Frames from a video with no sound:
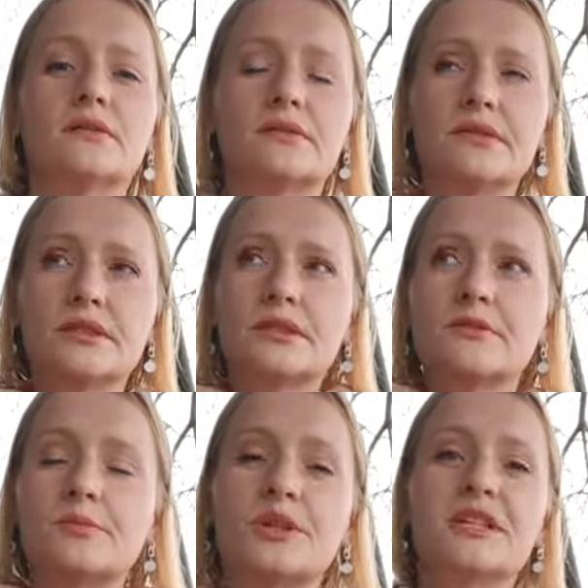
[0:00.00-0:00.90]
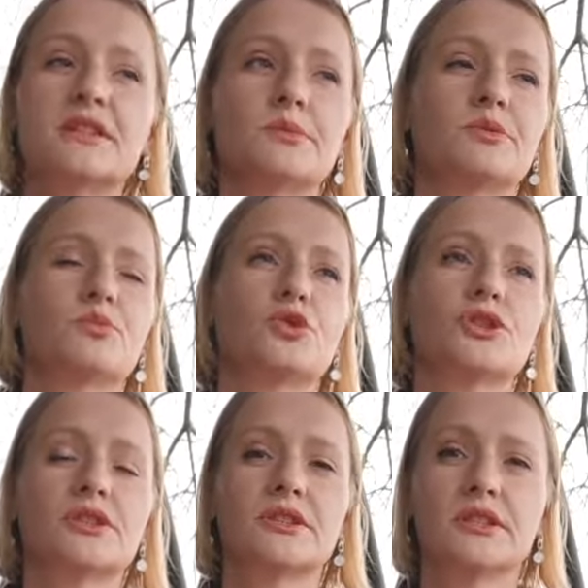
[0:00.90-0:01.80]
двигаться в принципе
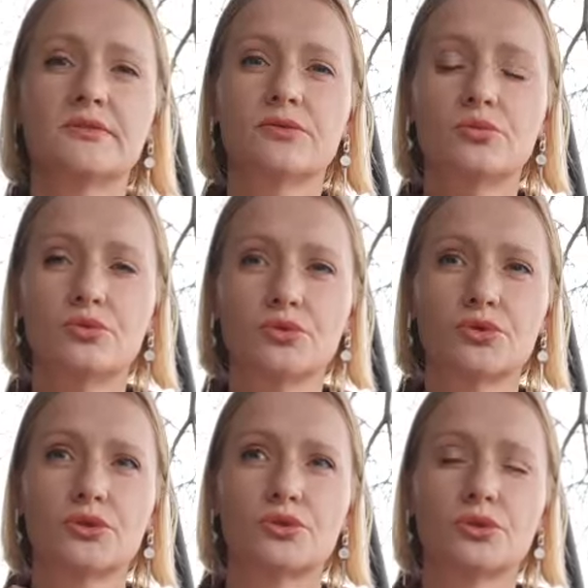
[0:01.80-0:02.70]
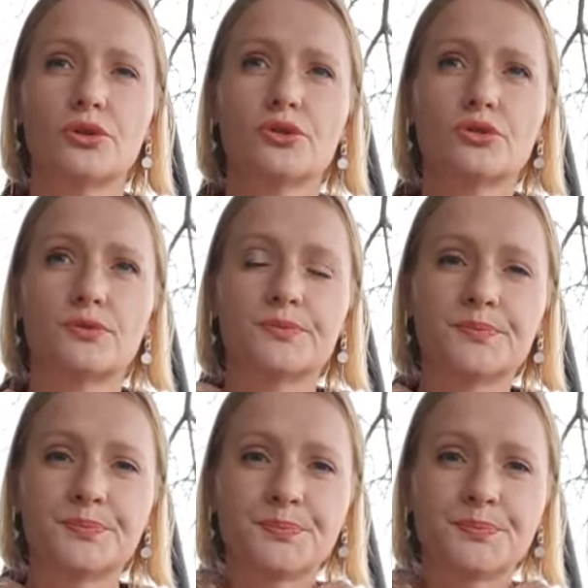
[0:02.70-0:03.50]
можно здесь в любую сторону –